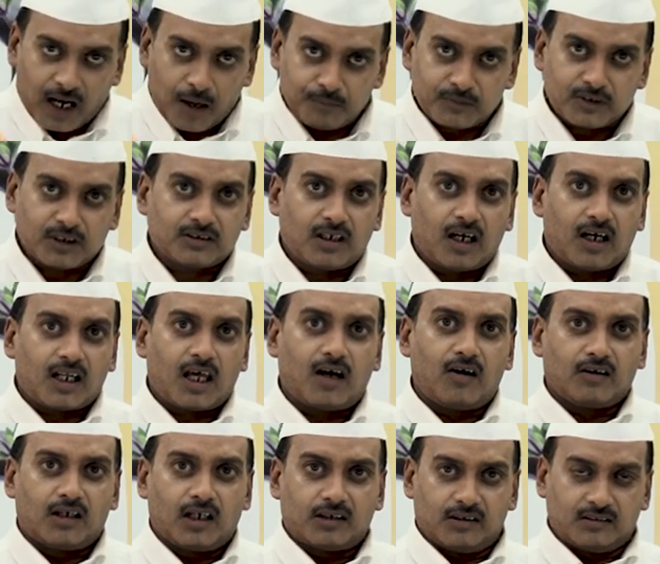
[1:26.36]
हमसे झगड़ा
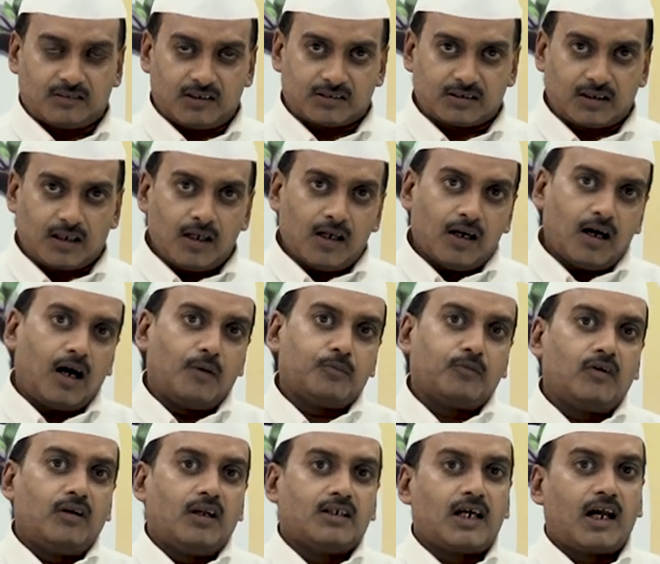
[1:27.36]
हो गया टीटी से
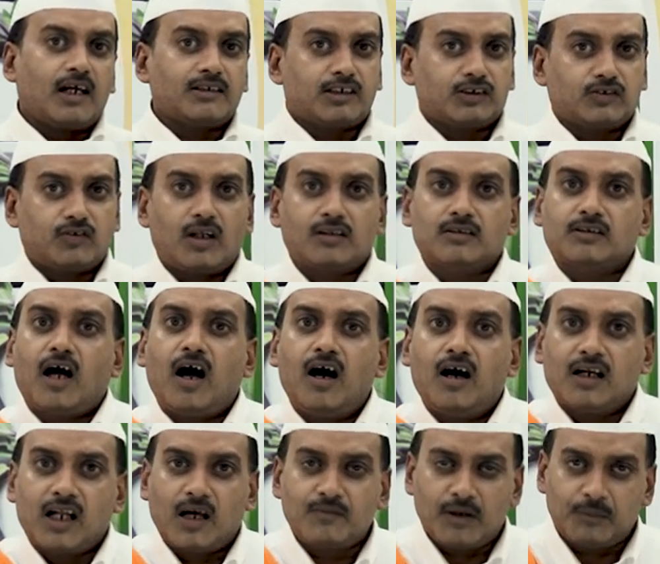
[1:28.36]
हमको ले जाकर ससुरा
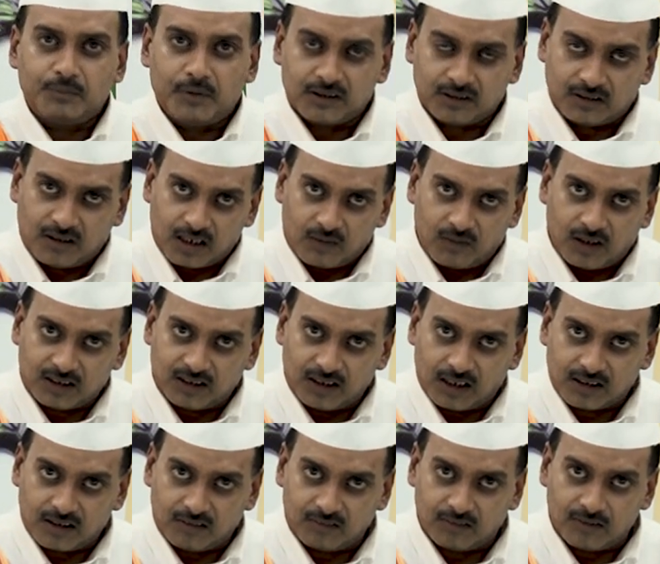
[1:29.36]
थाना में बंद करवा
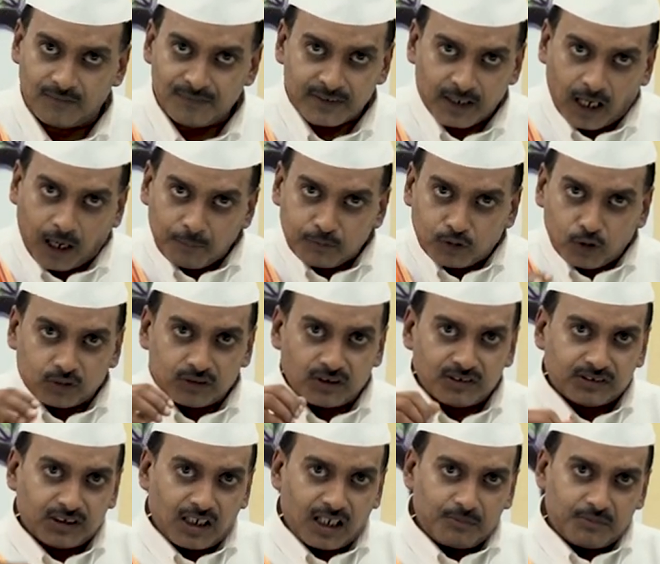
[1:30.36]
दिया ना हम दो
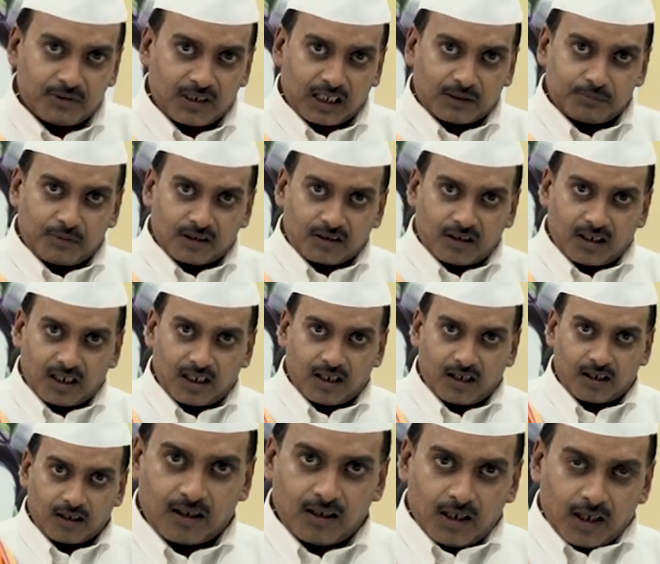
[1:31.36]
दिन जेल में रात भर रहे
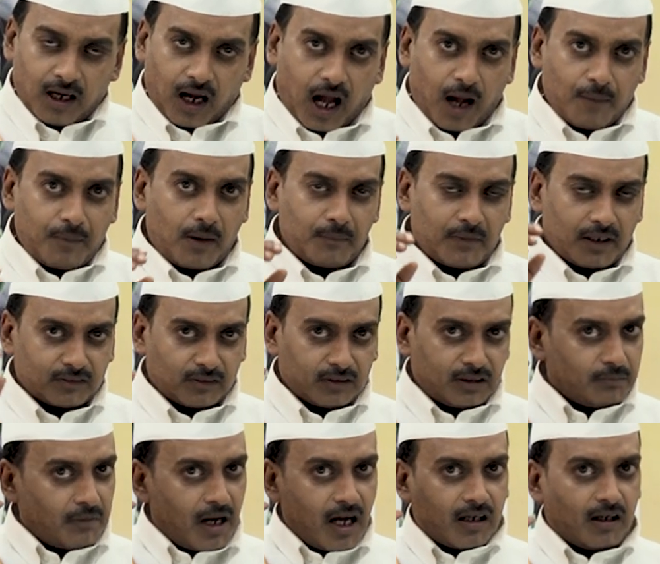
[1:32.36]
हैं अब हमारा तो
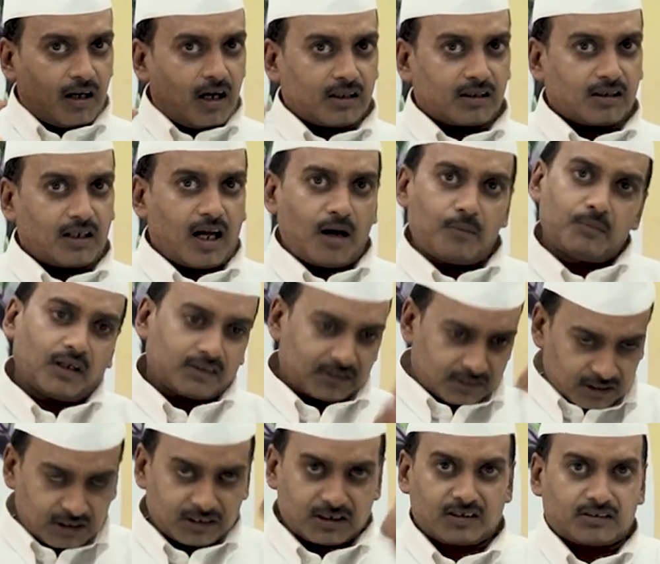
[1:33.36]
दिमाग खटका हम
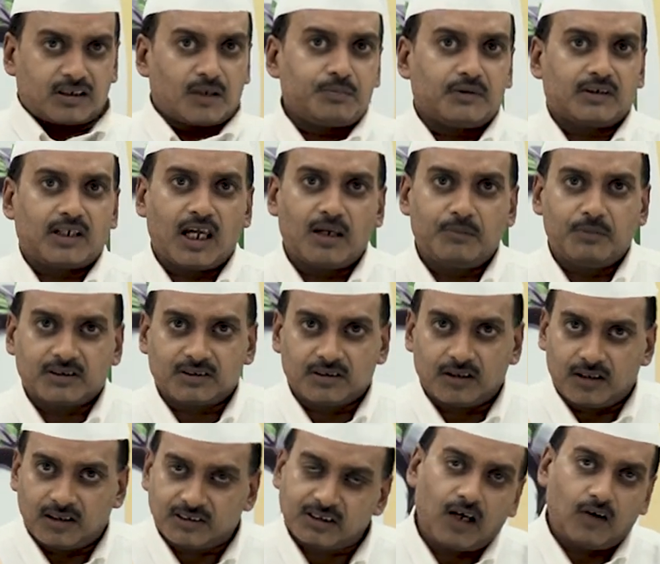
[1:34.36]
स्टेशन पर नहीं
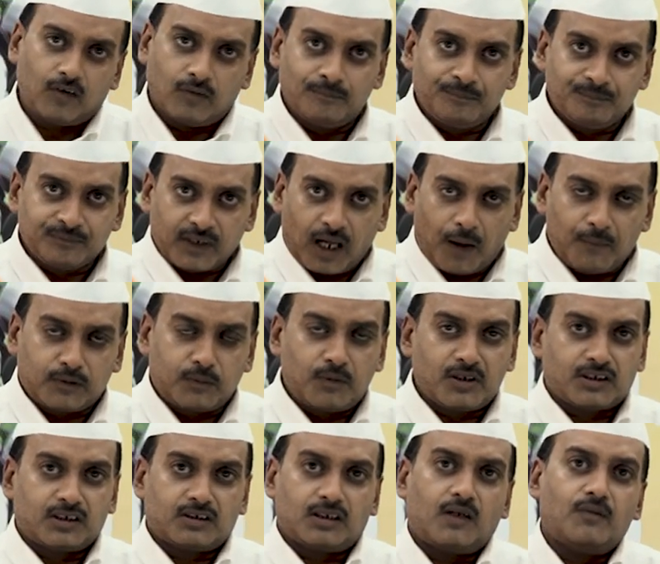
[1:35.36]
बचेंगे जाओ हम तुम्हें
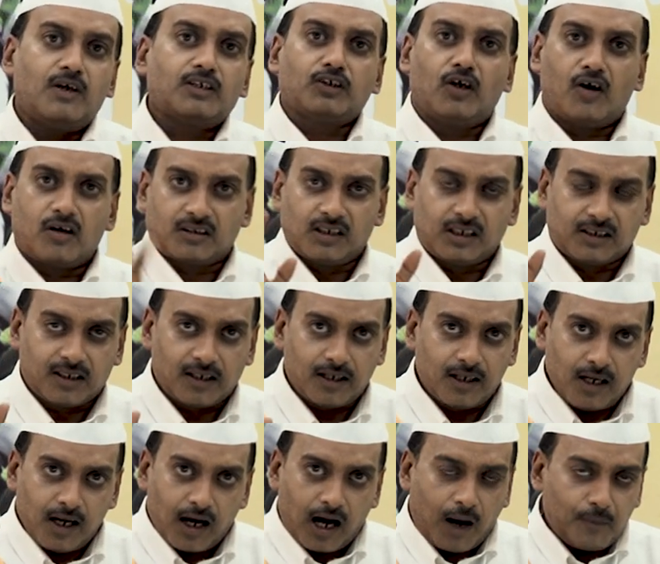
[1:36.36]
स्टेशन में छोड़ देंगे
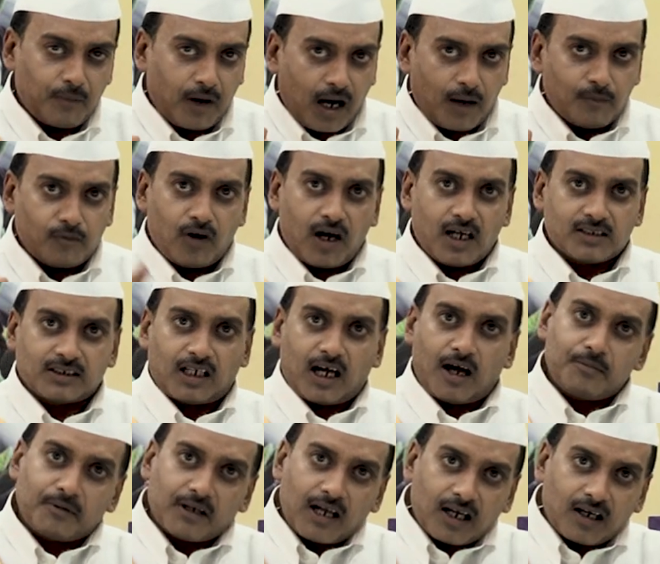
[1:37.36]
अब हम वहाँ से
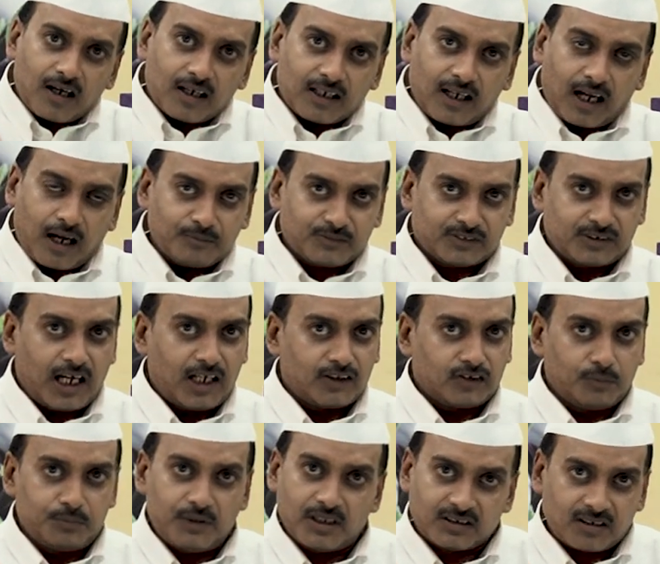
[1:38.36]
अब क्या करें हम चाहे
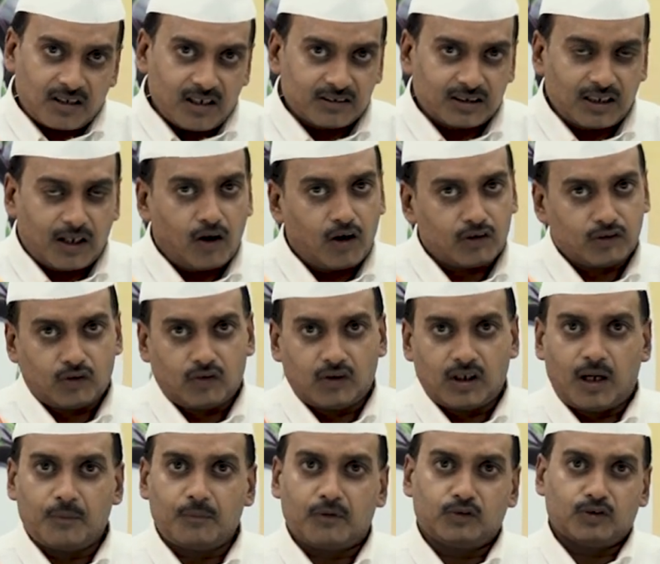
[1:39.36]
तो बेच रहे थे और तो कोई
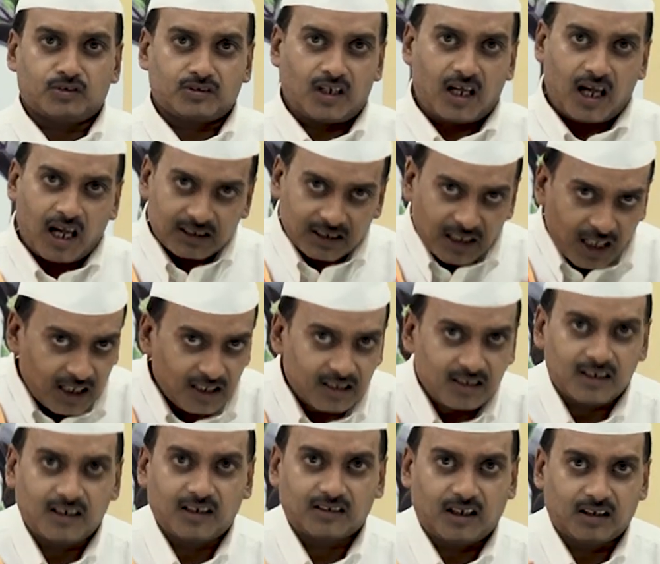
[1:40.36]
हमको दूसरा आता ही
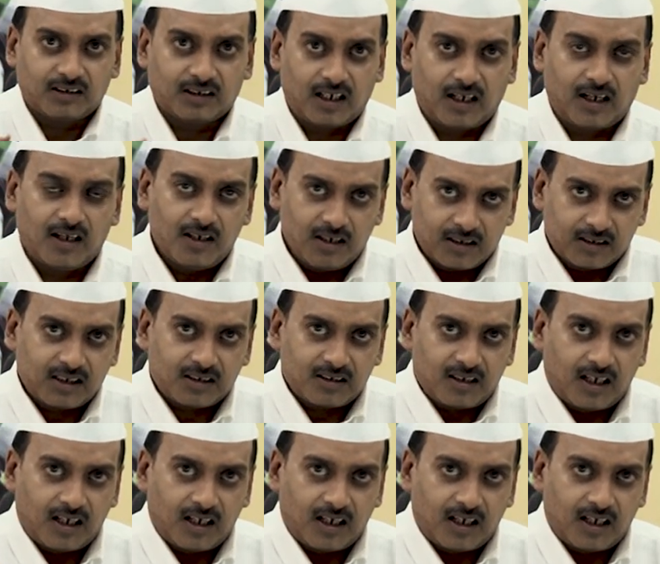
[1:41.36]
नहीं है धंधा ठीक